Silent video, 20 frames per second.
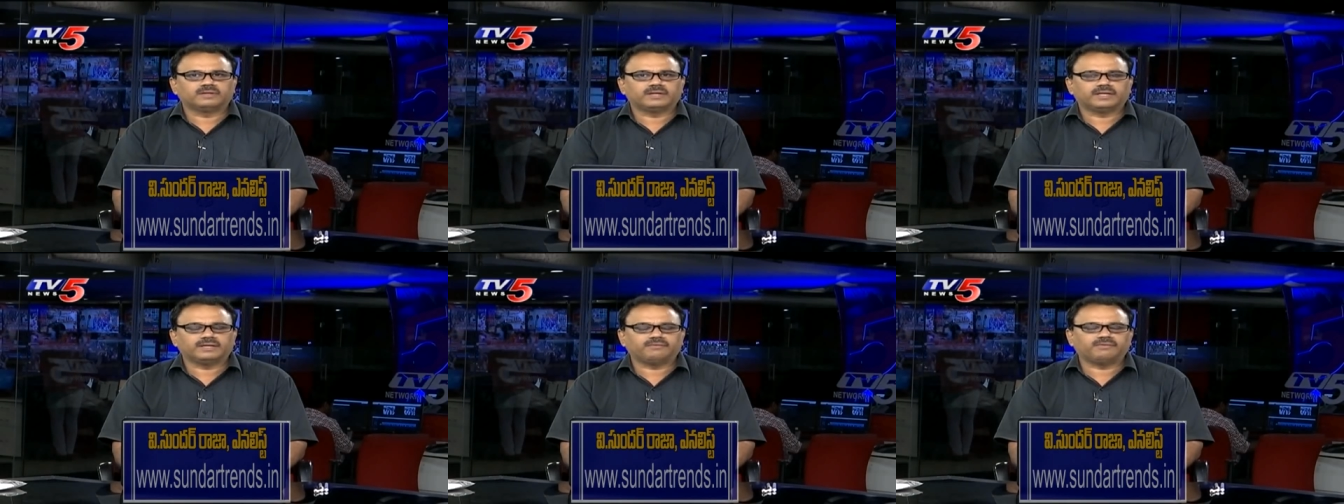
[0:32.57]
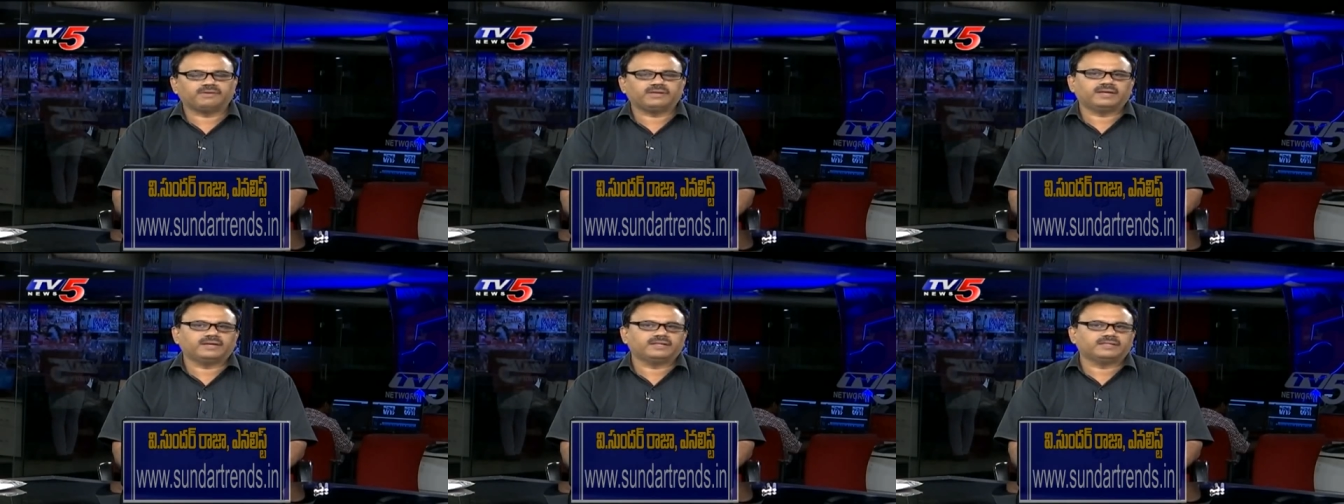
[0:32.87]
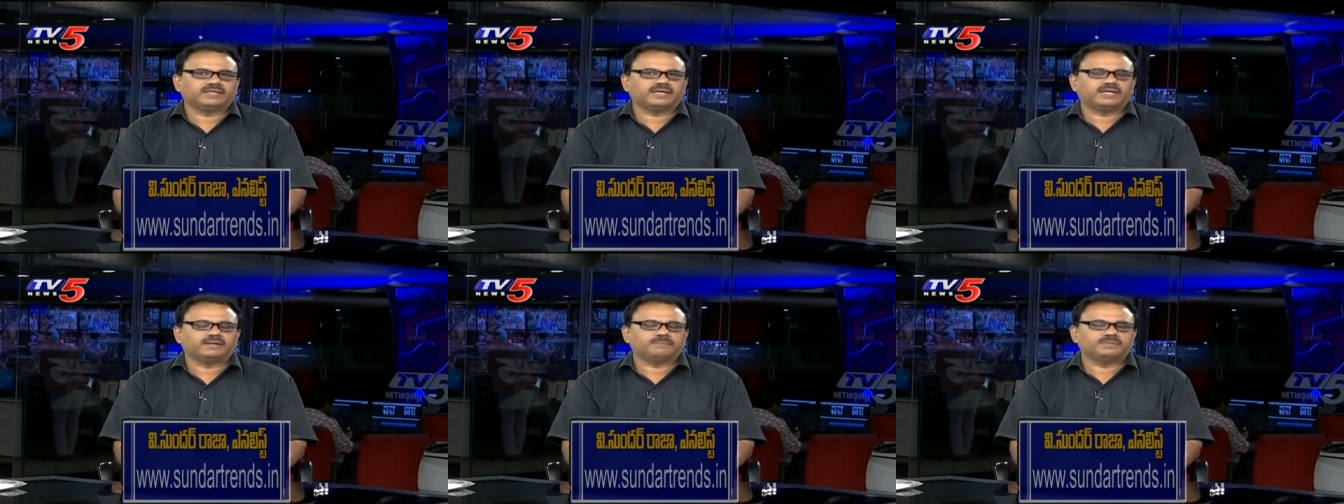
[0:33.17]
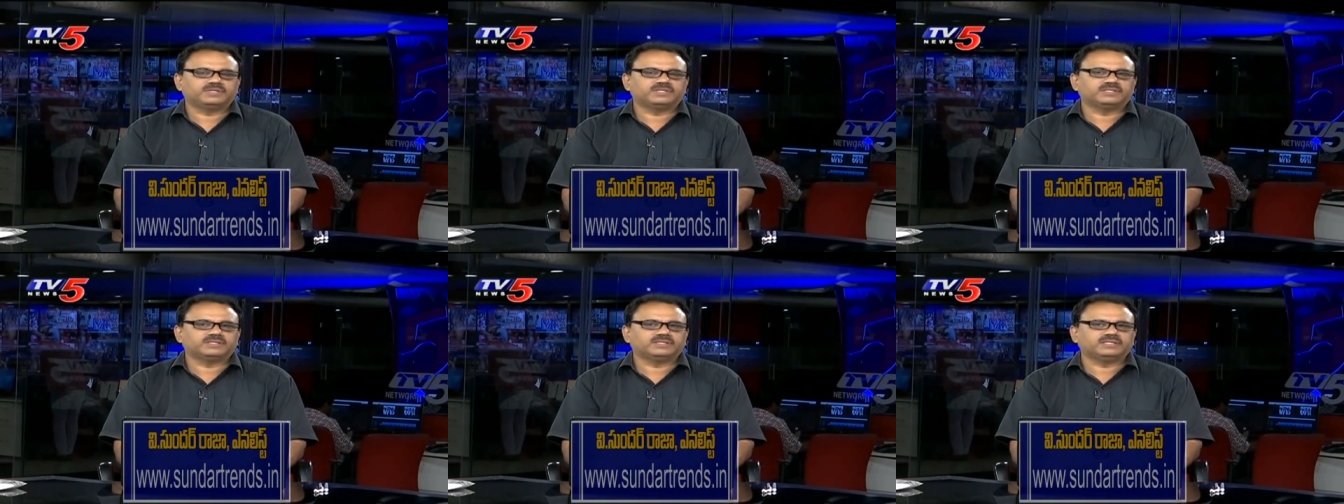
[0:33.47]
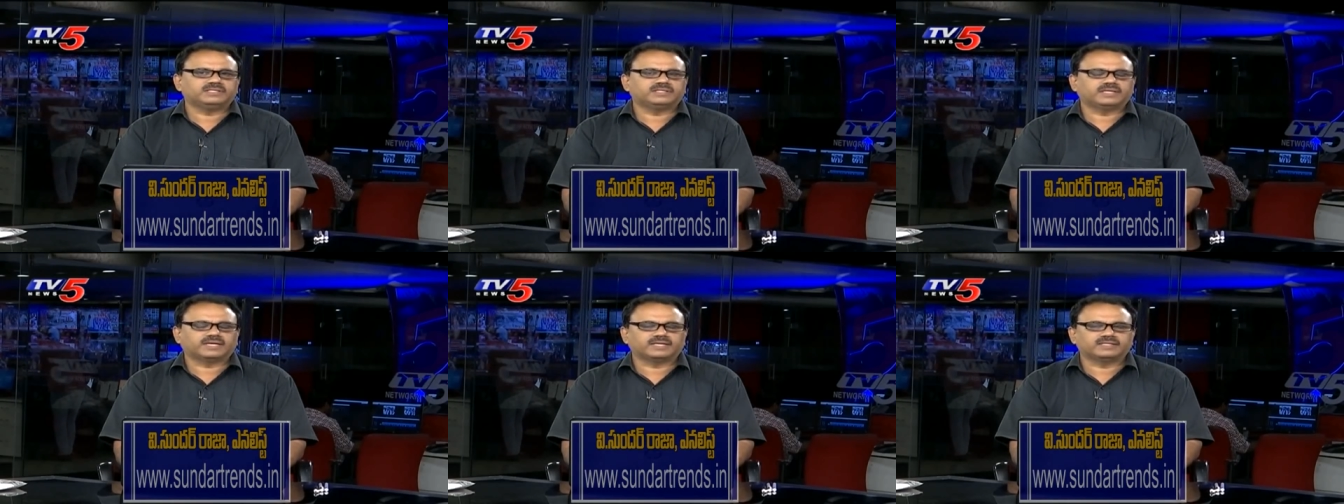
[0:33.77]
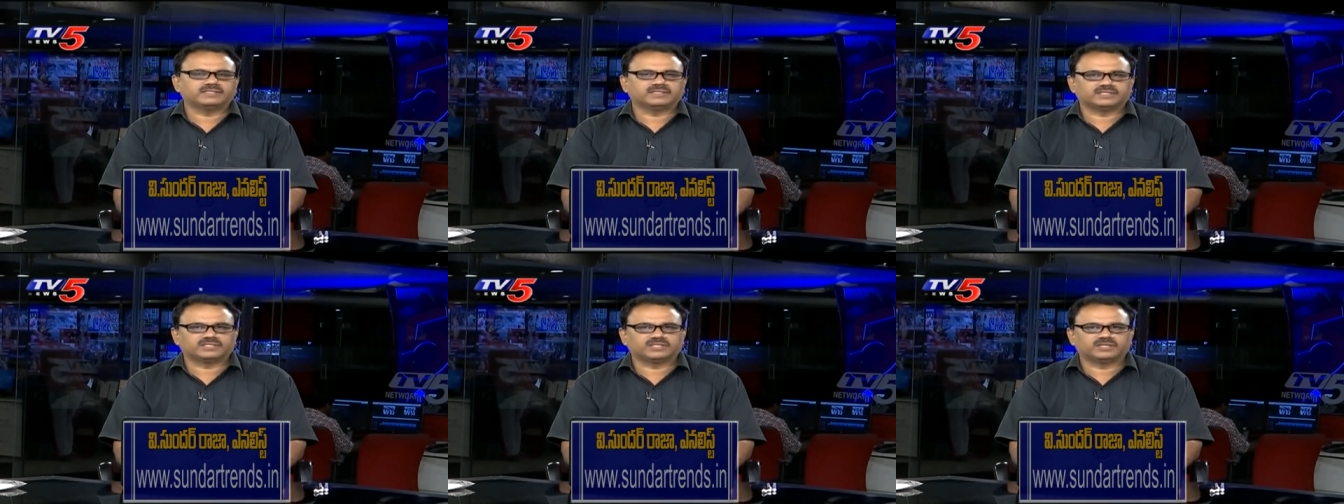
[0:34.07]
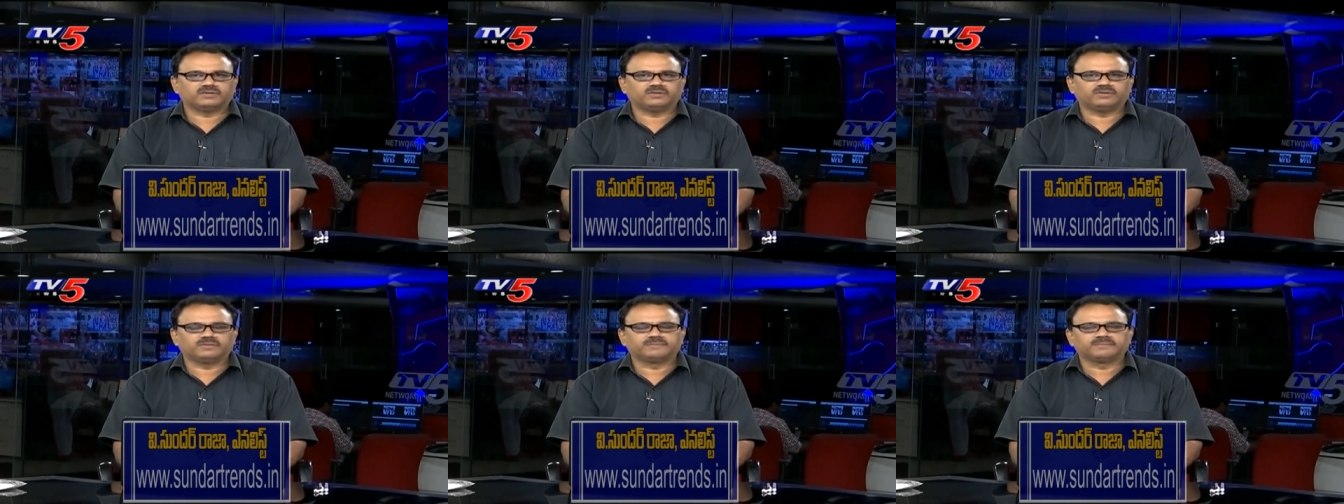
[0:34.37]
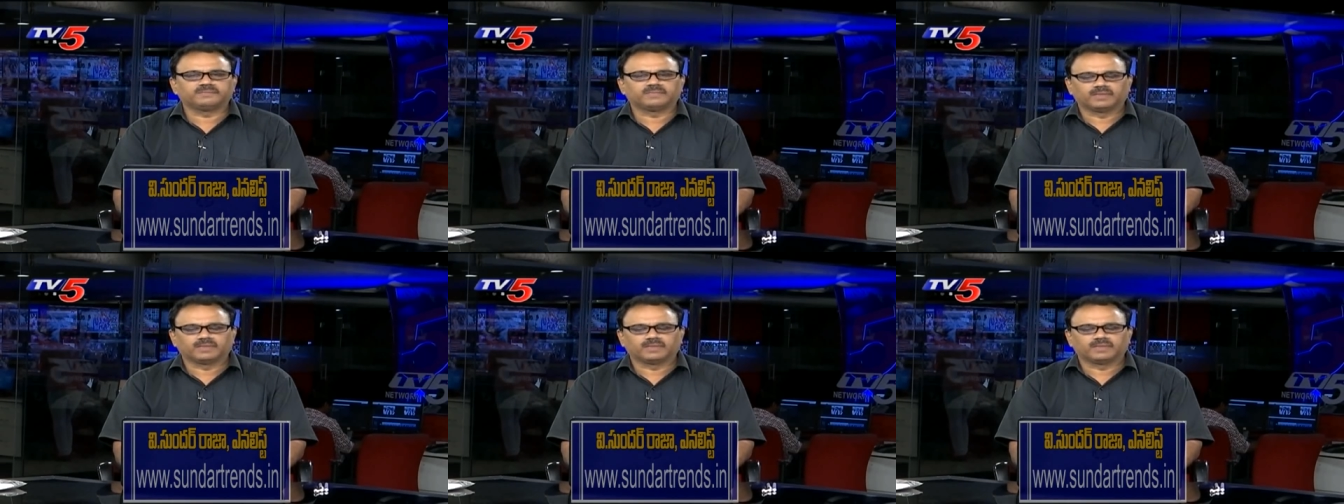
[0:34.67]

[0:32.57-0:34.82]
రికవరీ అనేది కనిపించింది సెకండ్ సెక్షన్లో